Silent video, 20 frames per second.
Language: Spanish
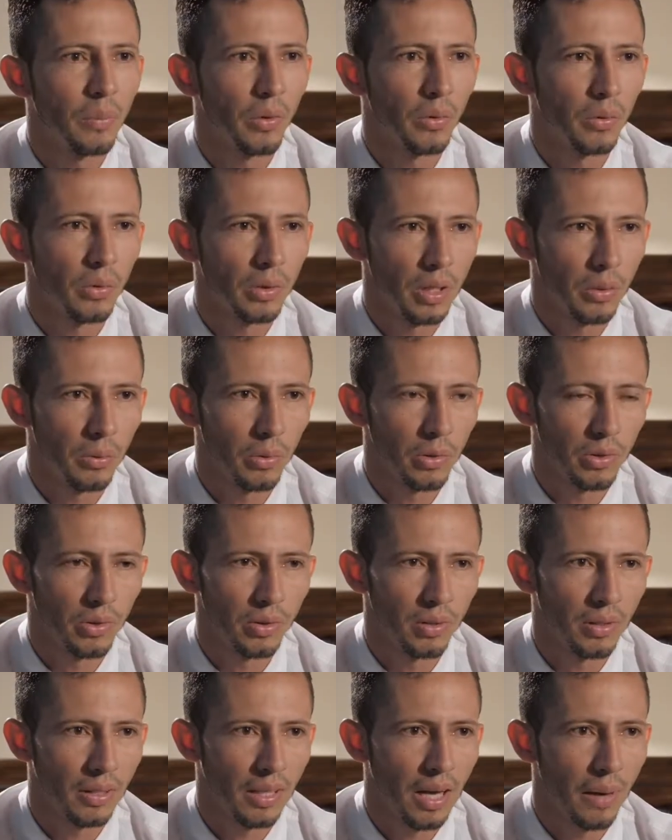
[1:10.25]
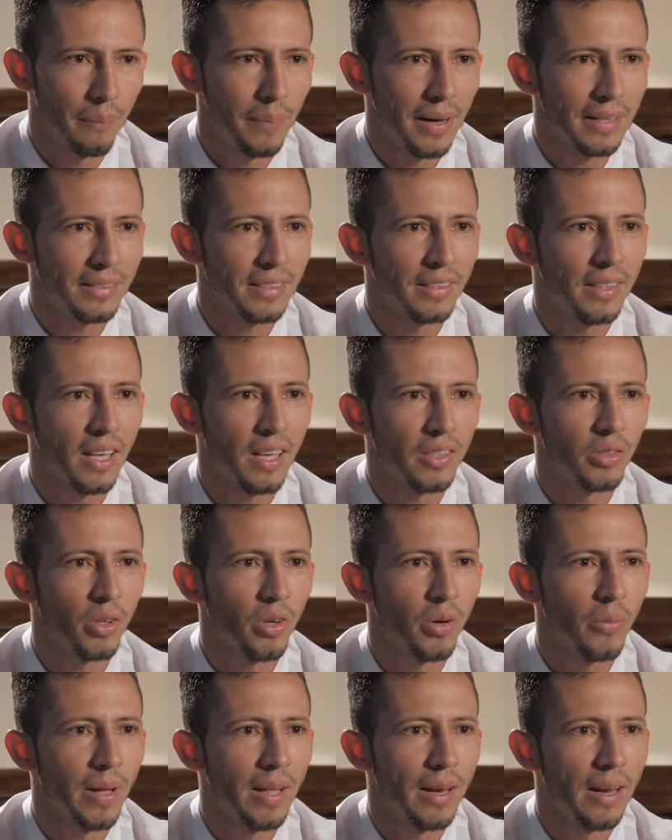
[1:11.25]
productivos, capaces de
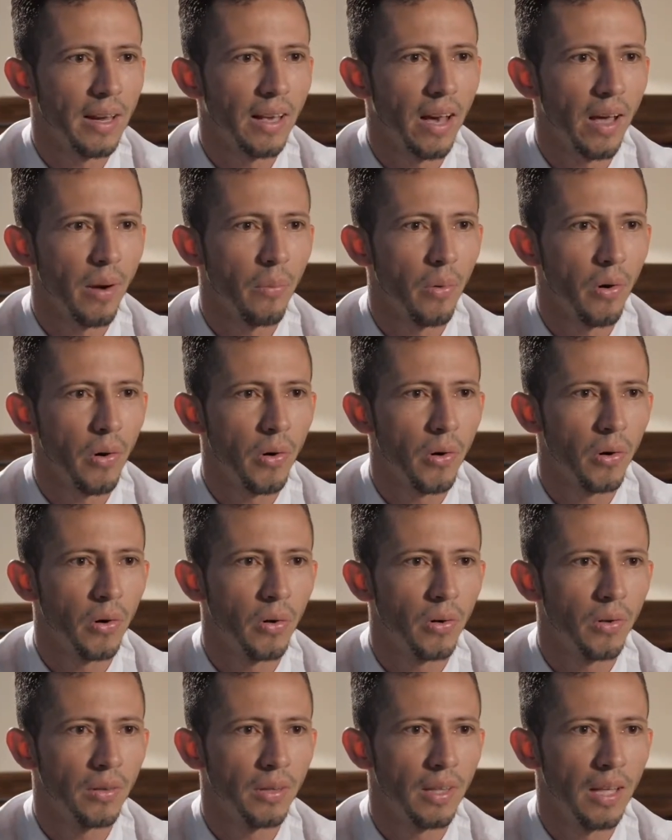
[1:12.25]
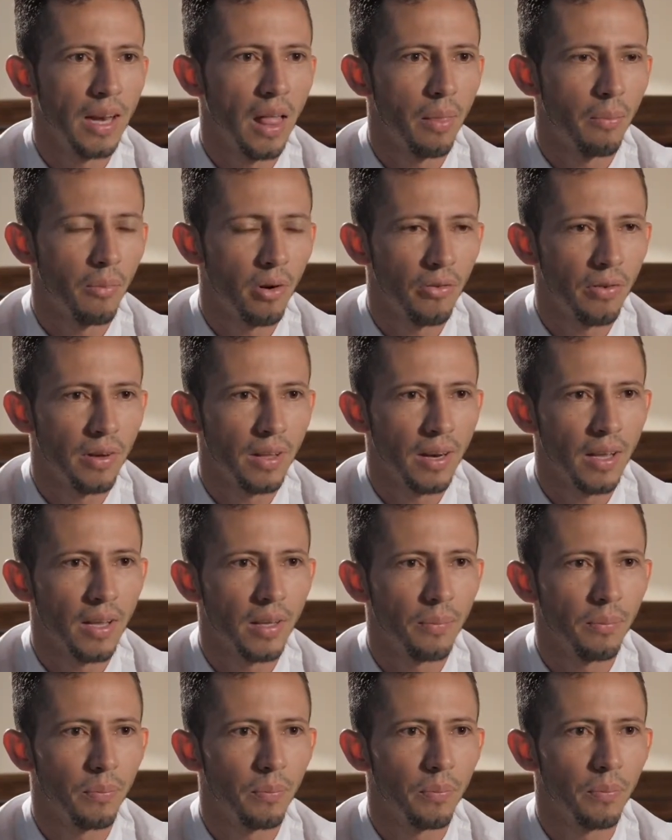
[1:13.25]
absorber el carbono de la atmósfera
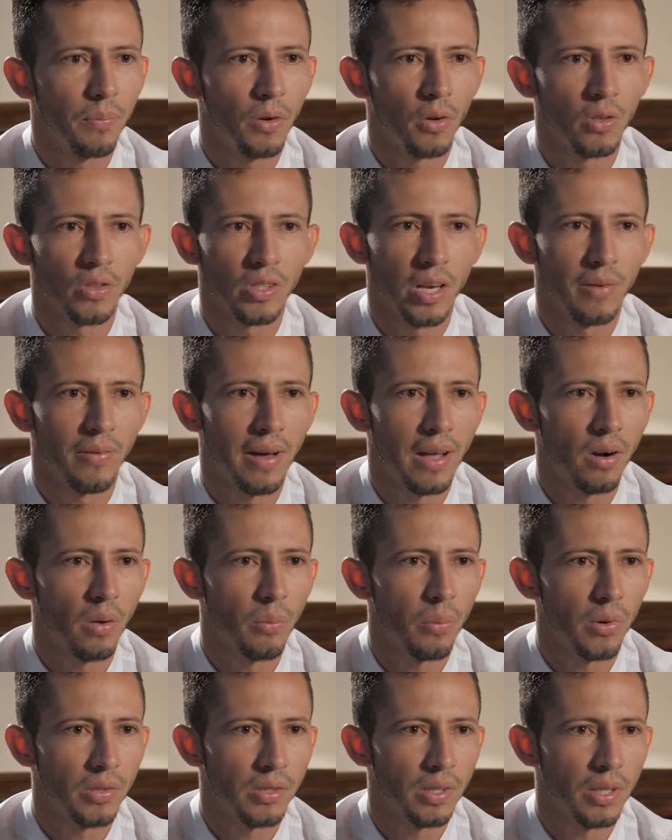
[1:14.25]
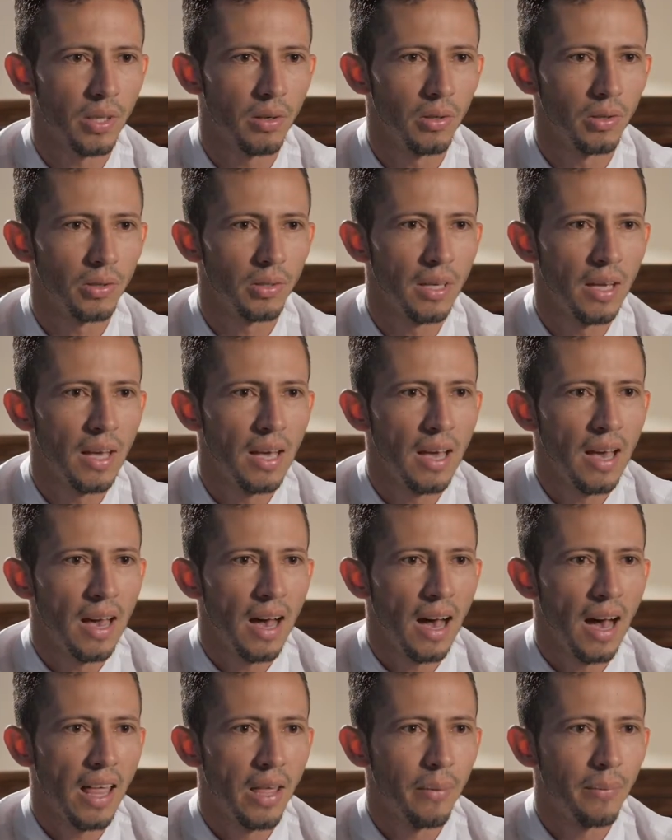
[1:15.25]
y conservarlo por siglos.
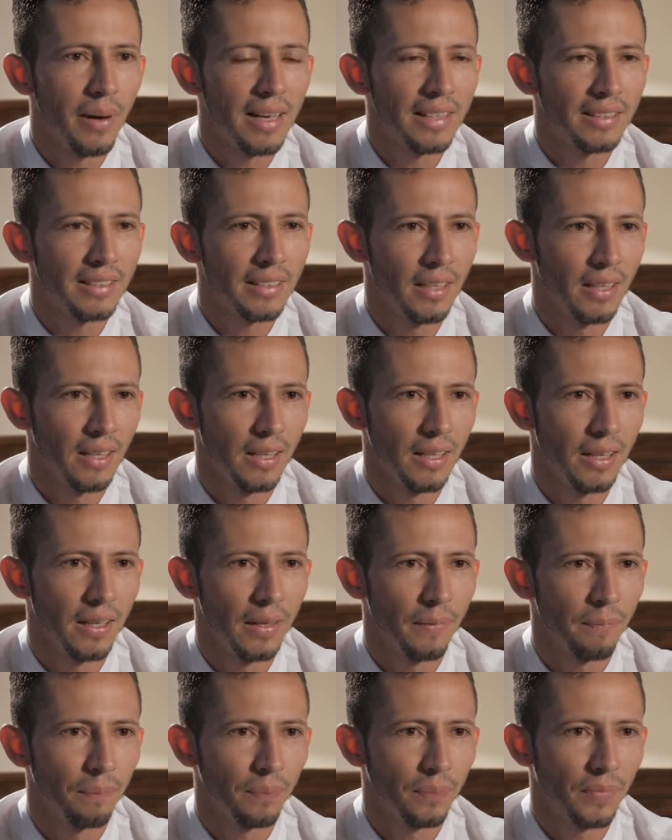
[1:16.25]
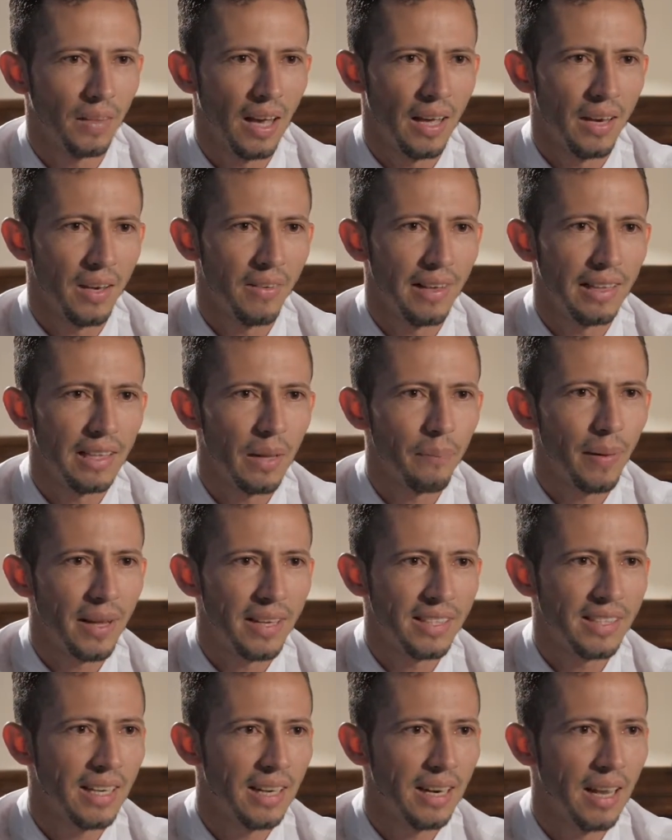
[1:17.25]
Además, eh, a nivel de
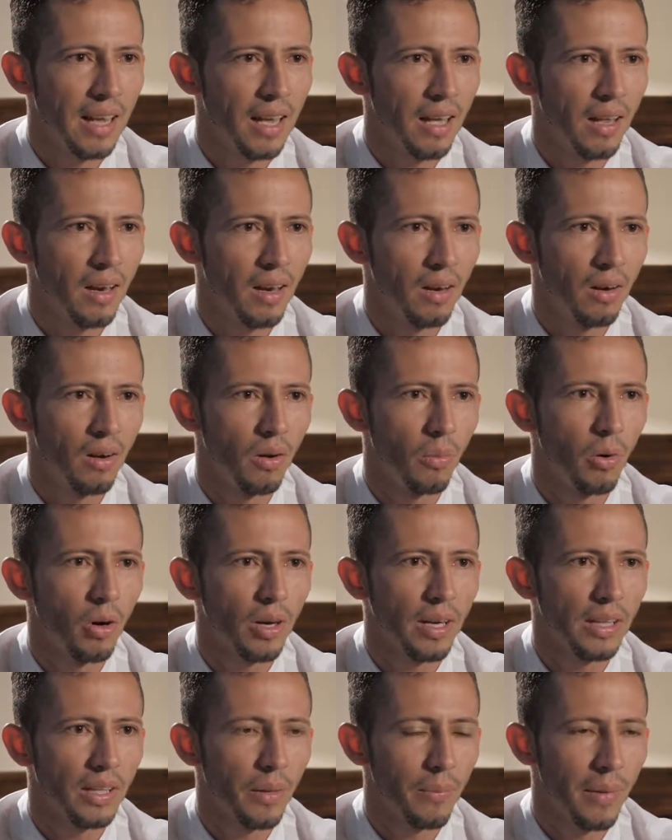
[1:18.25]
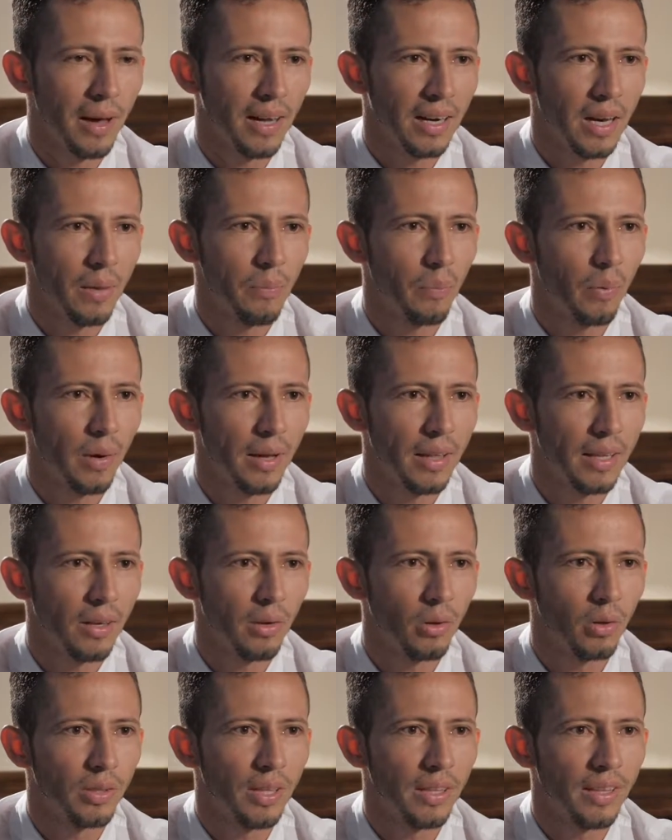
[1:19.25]
parcela, los bosques de mangle pueden
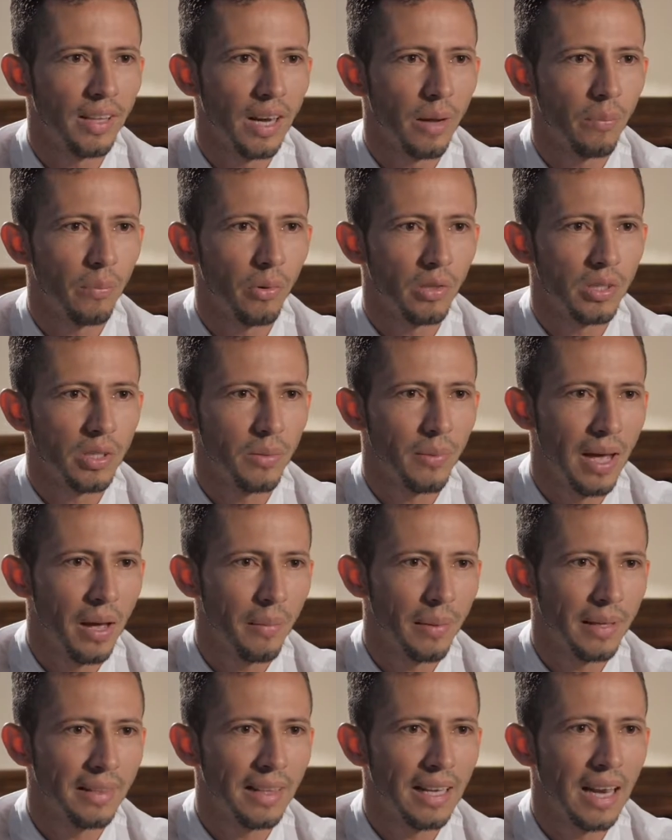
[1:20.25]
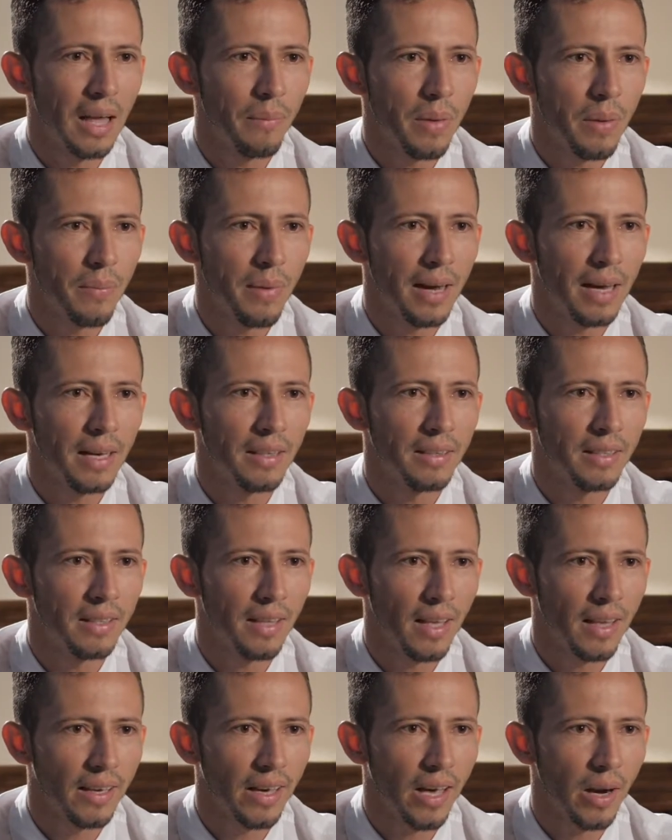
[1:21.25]
contener aproximadamente la misma
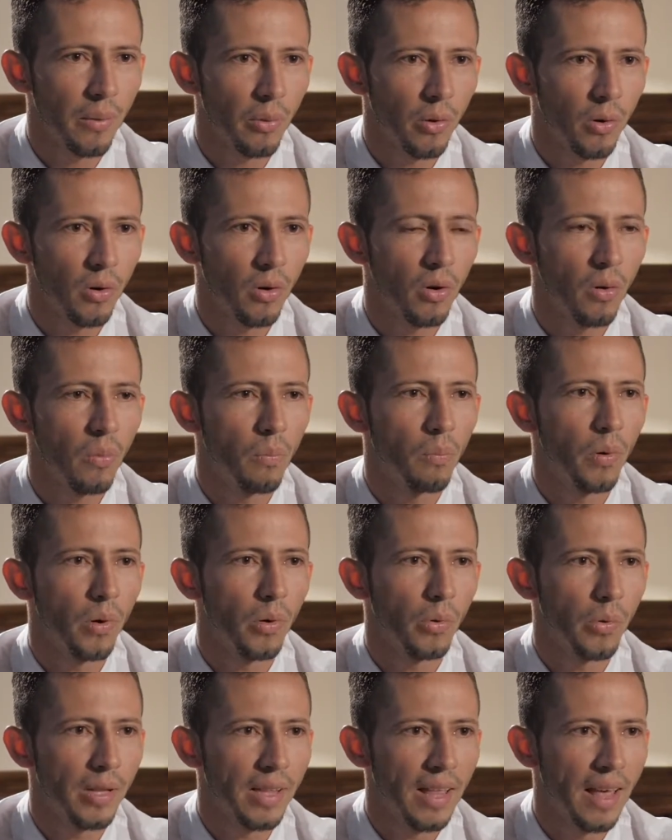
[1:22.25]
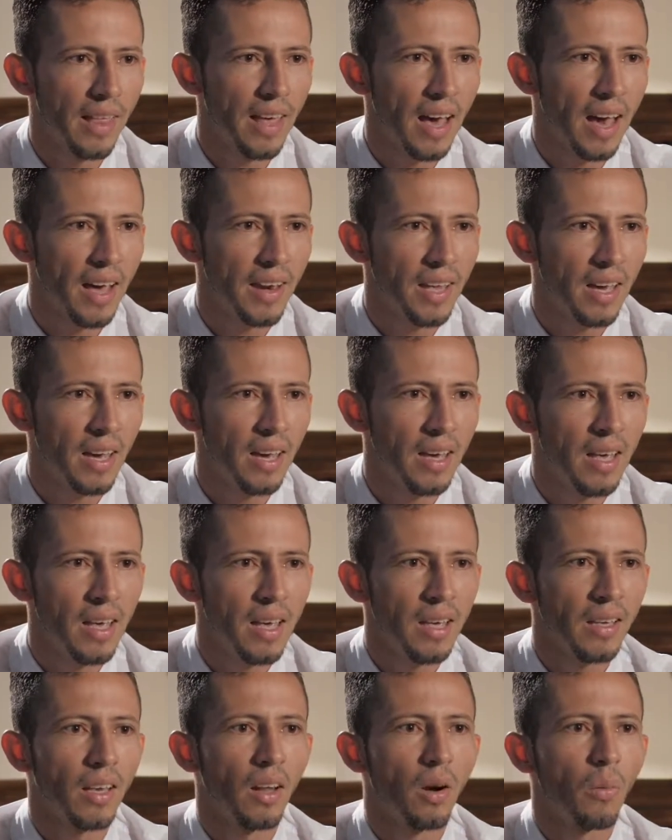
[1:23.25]
cantidad de carbono por unidad de área
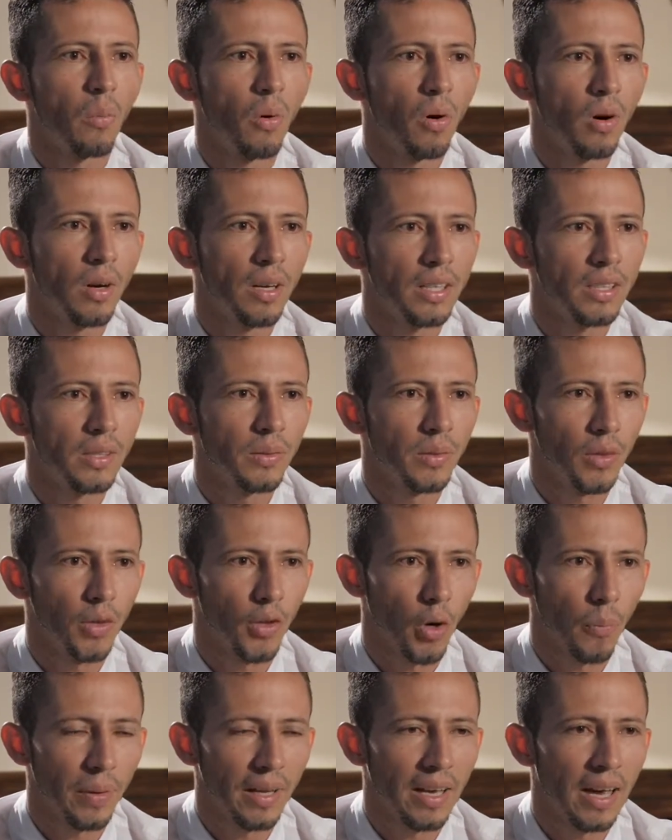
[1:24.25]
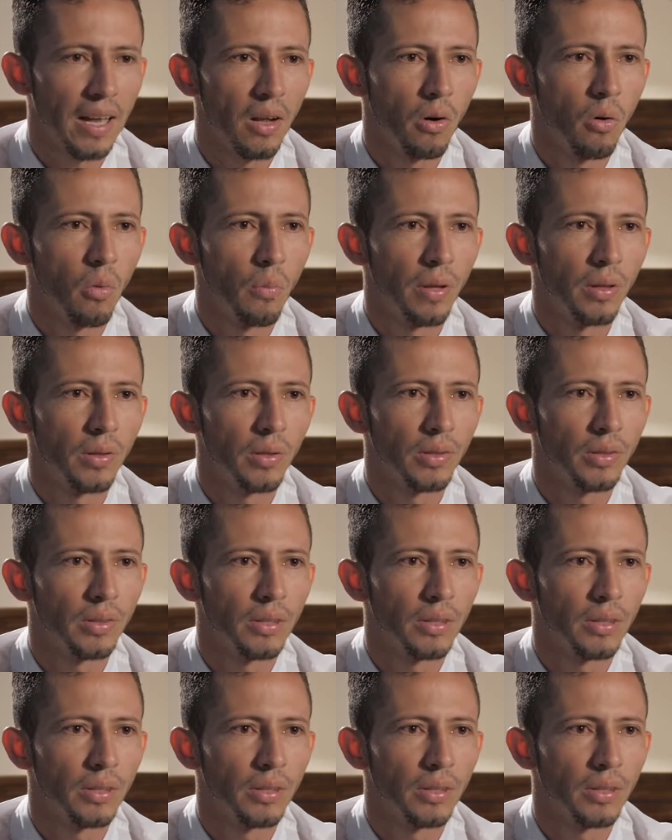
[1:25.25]
que los bosques tropicales húmedos.